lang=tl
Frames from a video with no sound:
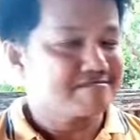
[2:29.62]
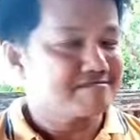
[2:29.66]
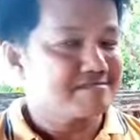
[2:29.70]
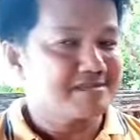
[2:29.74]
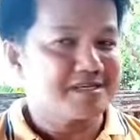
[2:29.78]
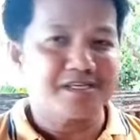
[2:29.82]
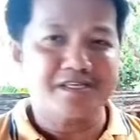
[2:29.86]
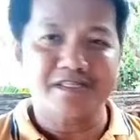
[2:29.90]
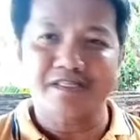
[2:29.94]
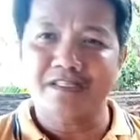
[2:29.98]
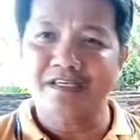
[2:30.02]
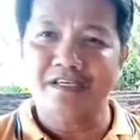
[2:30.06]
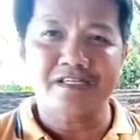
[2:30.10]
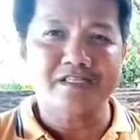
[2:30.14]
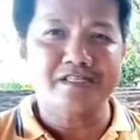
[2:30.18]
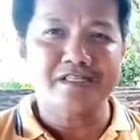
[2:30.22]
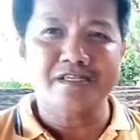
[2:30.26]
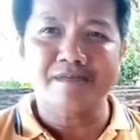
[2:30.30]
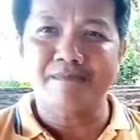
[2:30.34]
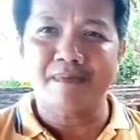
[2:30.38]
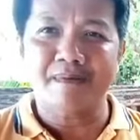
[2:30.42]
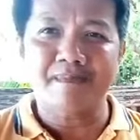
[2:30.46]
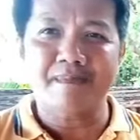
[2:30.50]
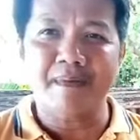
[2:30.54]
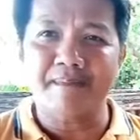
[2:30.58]

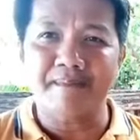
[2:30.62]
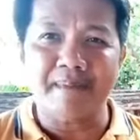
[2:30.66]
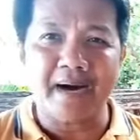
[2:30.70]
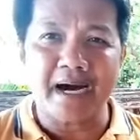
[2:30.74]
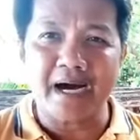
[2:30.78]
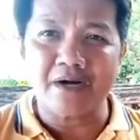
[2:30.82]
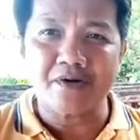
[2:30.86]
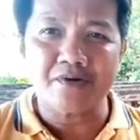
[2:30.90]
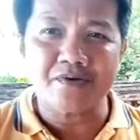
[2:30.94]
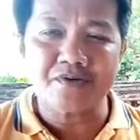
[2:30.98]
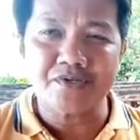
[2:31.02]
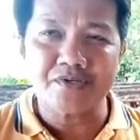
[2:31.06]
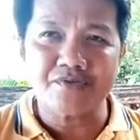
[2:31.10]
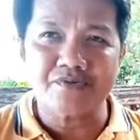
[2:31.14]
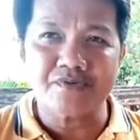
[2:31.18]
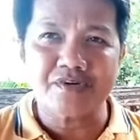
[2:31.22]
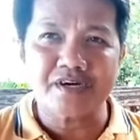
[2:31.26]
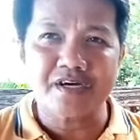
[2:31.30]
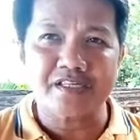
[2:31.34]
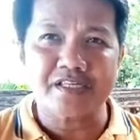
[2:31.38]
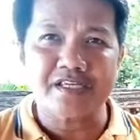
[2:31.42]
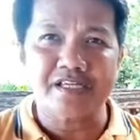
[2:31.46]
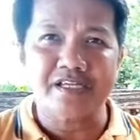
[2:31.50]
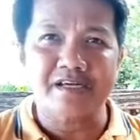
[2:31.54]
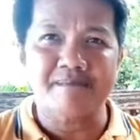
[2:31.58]
hindi-hindi mababago yung
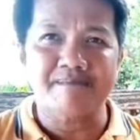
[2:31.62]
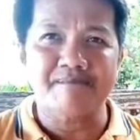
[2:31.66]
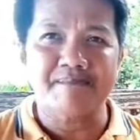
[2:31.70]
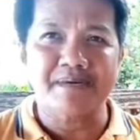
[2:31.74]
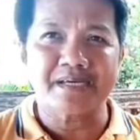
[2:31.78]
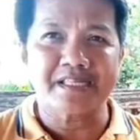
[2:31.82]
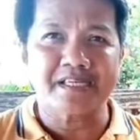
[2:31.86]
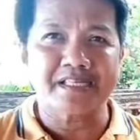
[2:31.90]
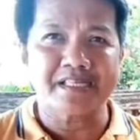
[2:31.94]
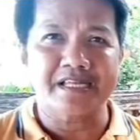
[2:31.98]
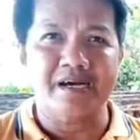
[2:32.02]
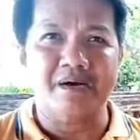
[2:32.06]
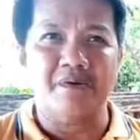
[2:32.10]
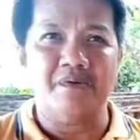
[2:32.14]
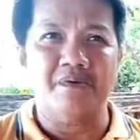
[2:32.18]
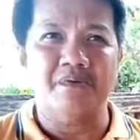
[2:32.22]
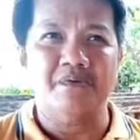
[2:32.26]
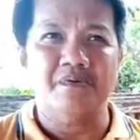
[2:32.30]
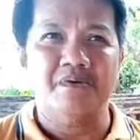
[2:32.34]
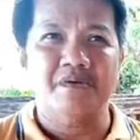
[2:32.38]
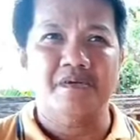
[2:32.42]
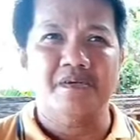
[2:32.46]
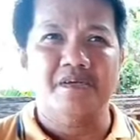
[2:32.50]
kanilang pananaw